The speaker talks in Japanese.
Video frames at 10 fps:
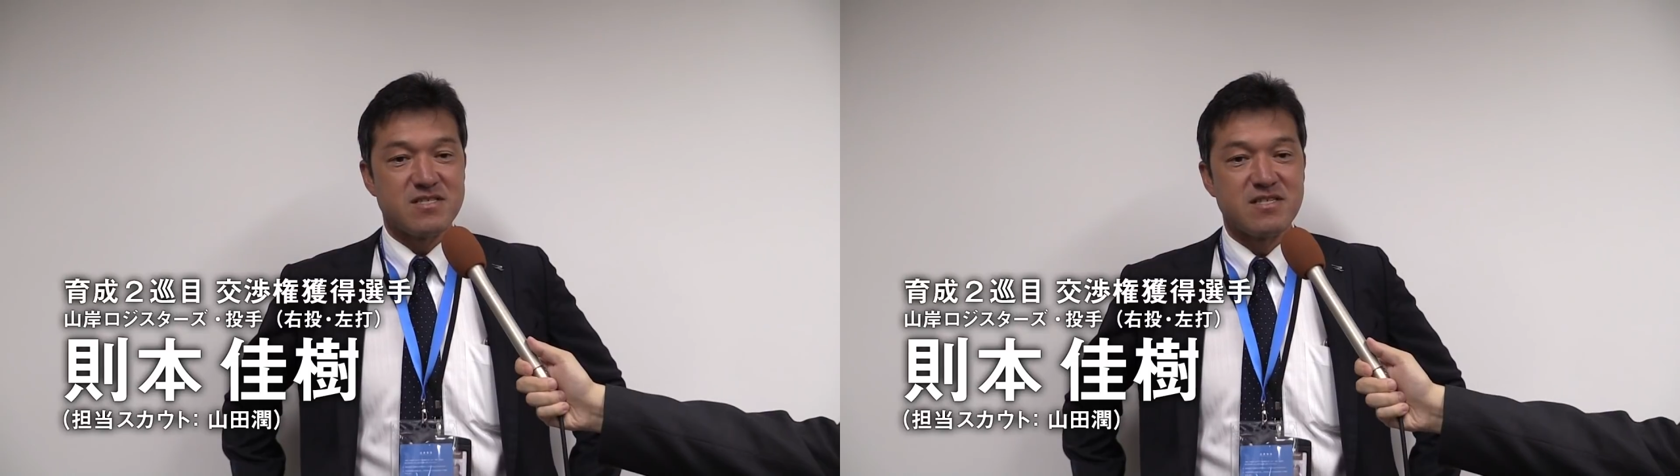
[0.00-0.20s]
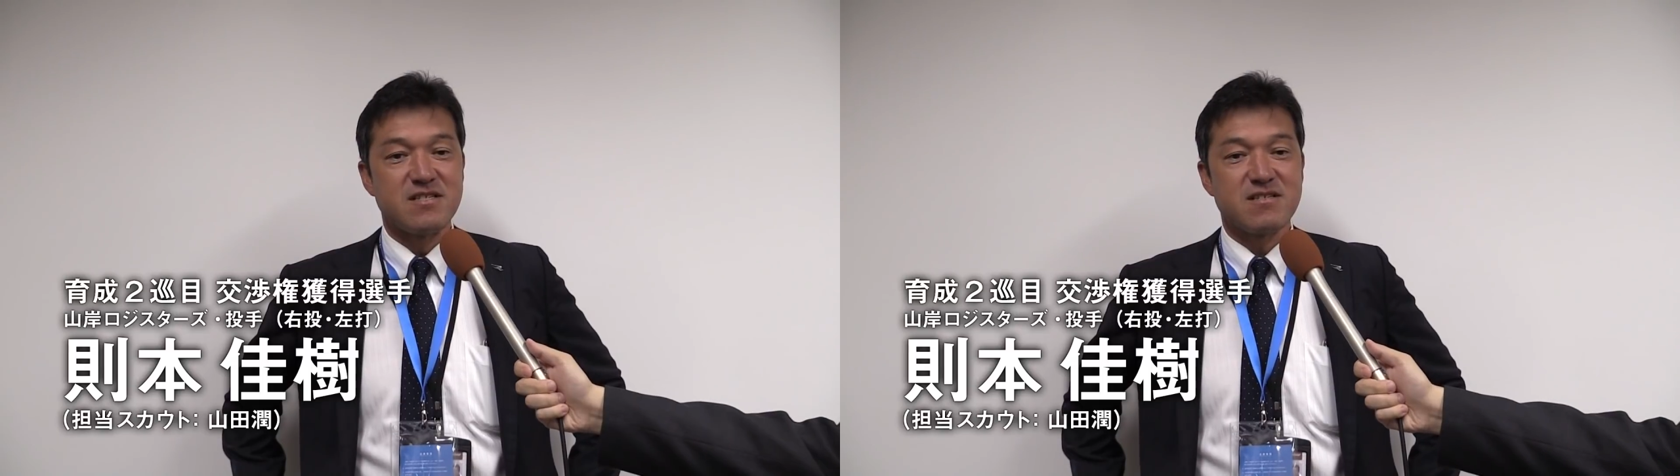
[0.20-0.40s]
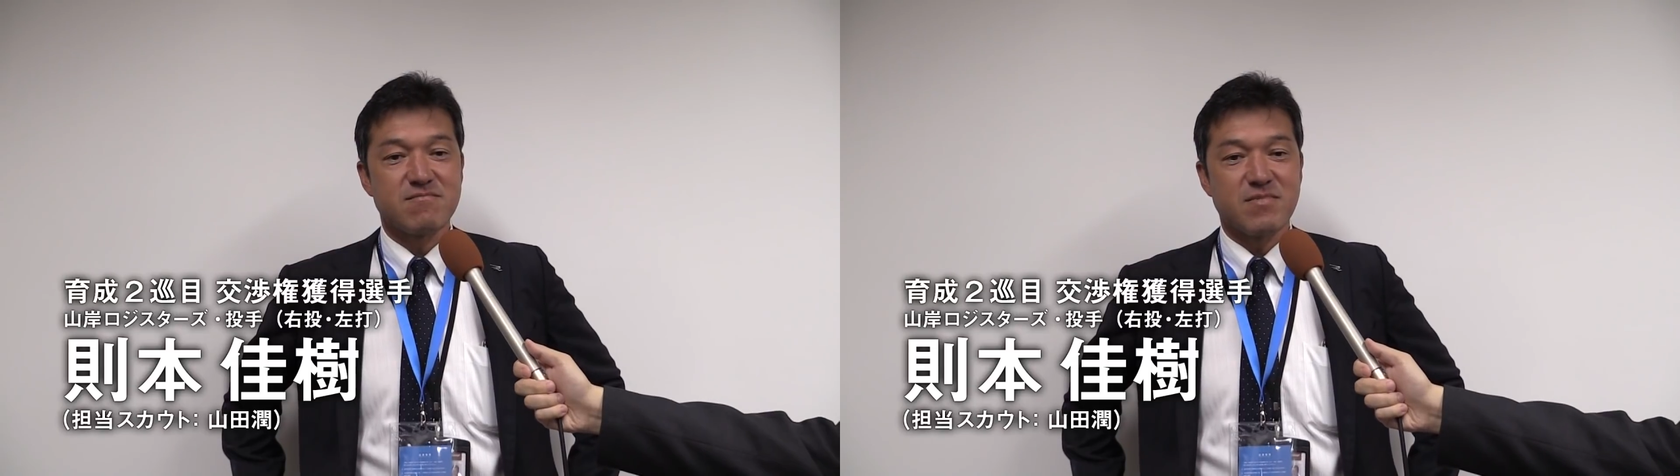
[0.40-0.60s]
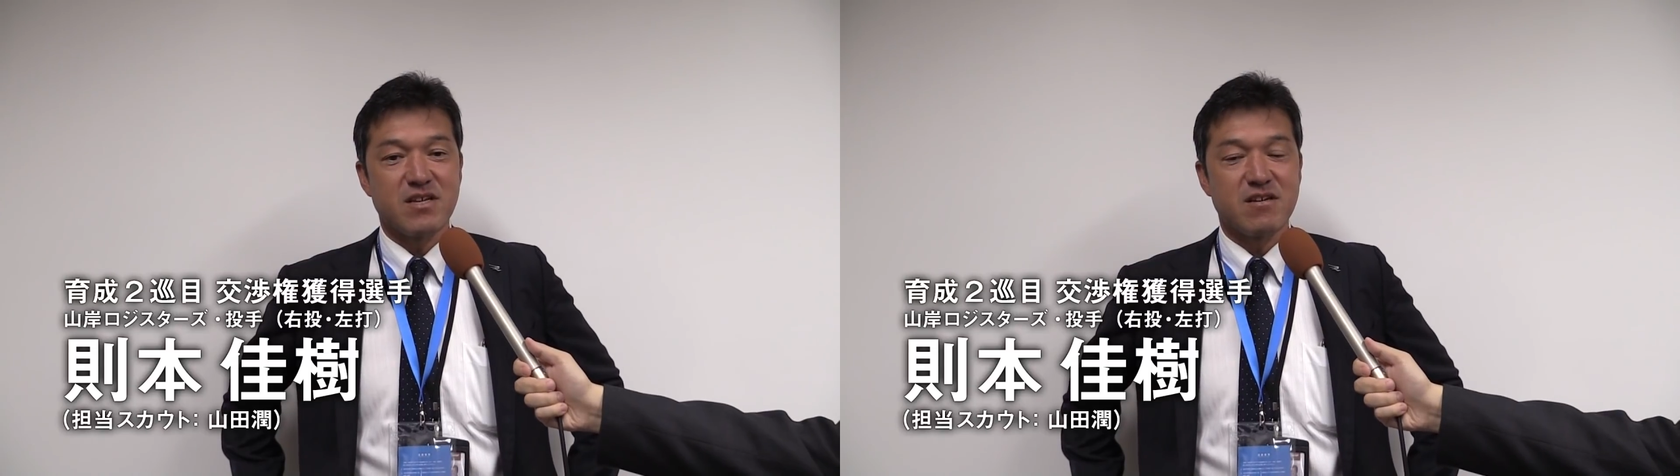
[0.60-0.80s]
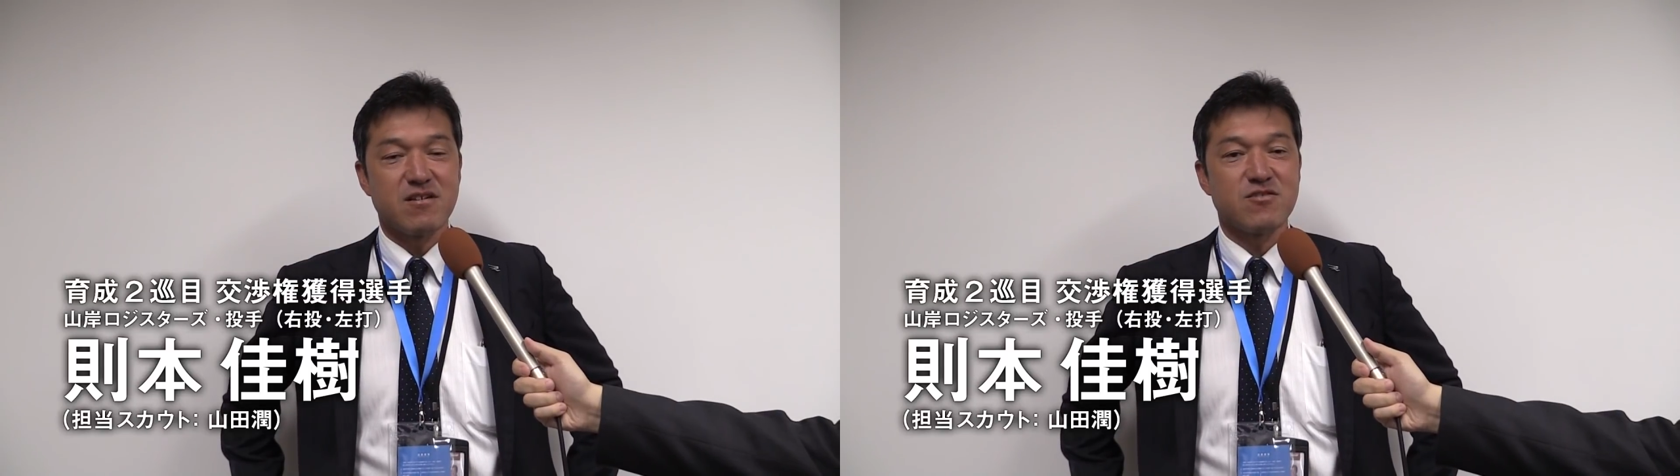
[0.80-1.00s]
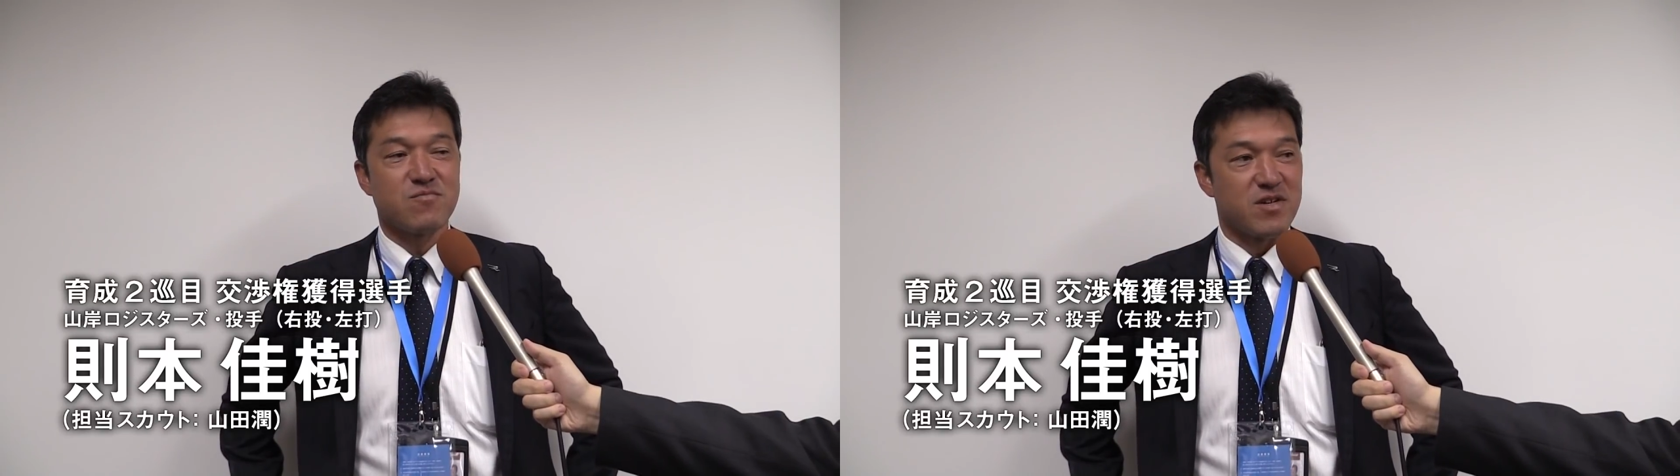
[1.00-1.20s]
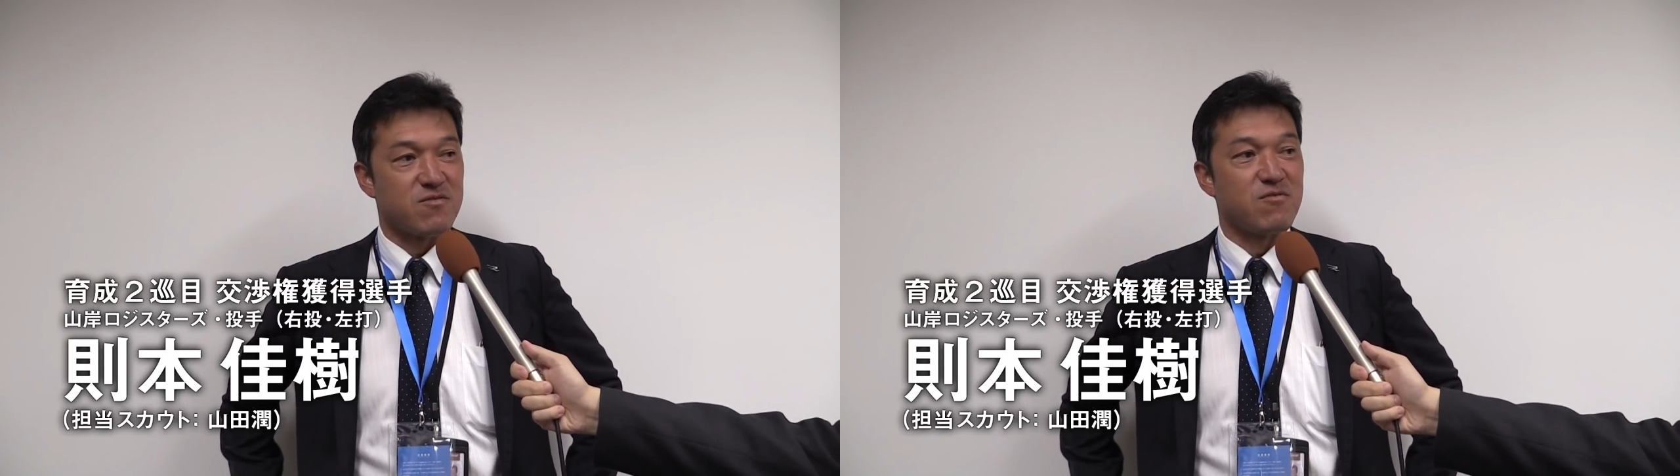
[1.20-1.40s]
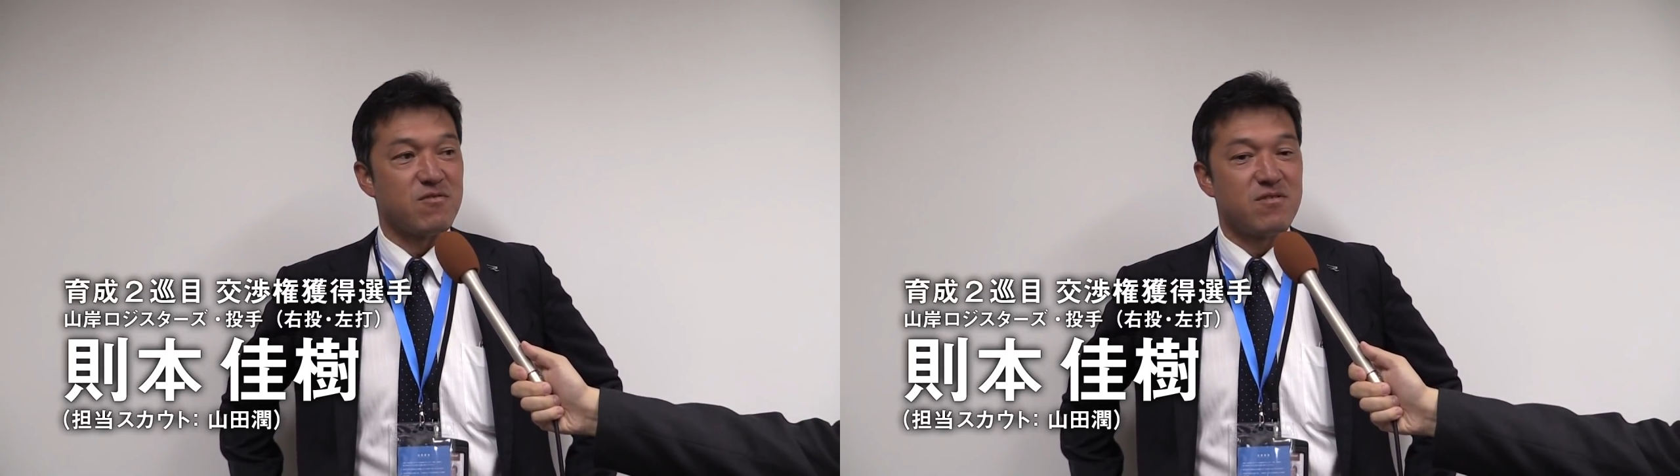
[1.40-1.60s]
しまた変化球もあ
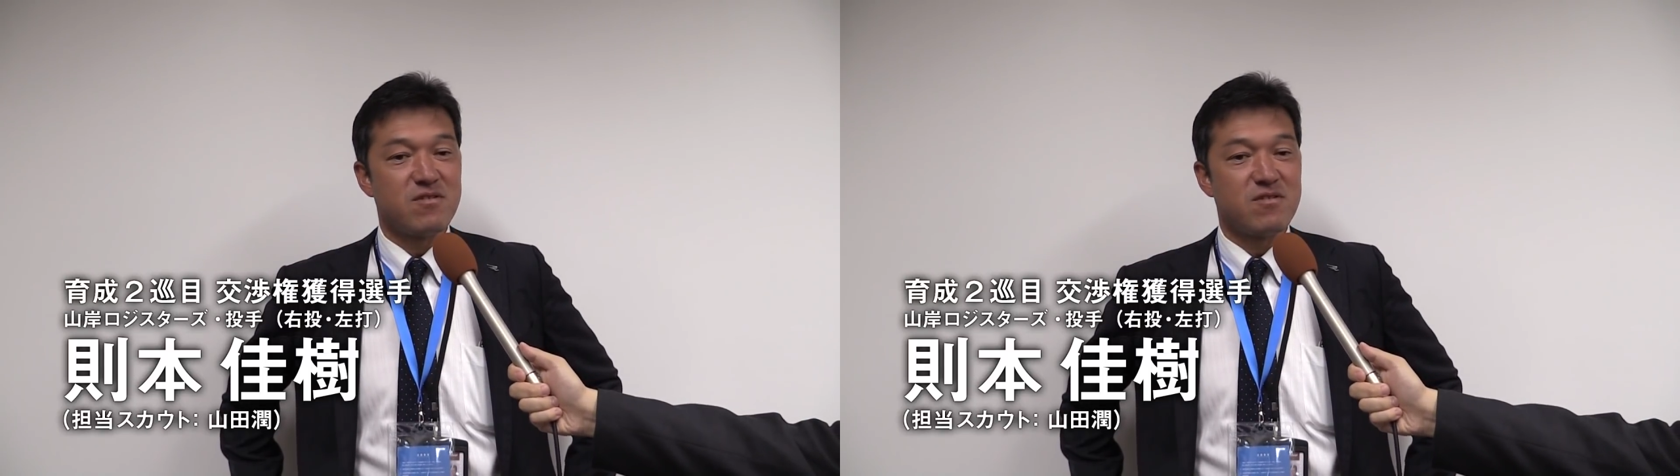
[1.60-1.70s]
の